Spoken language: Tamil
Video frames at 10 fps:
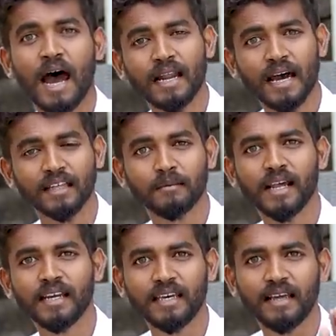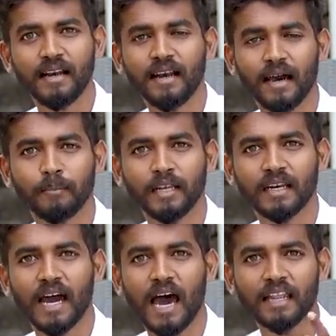ஆனால் அந்த மாதிரி நீங்கள் இல்லை
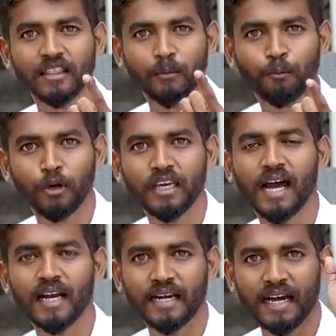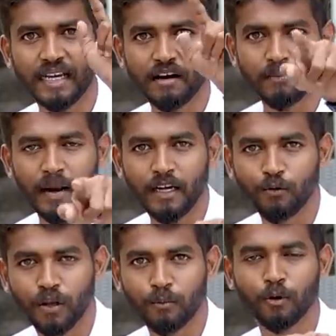அப்படின்னா அந்த பொய்யான டேட்டா அவங்க
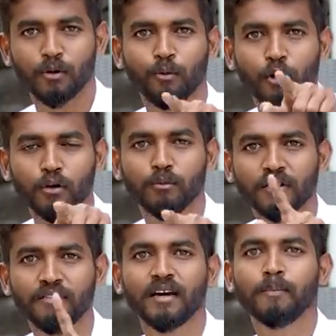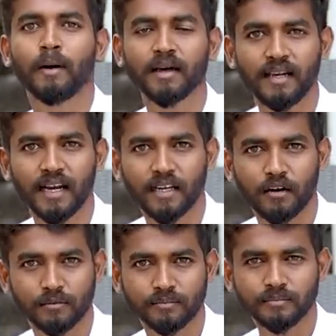மைண்டுக்குள்ளே போகும் போகும்போது வெறுப்பாக க்ரியேட்
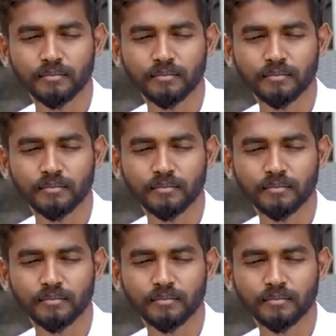ஆகும்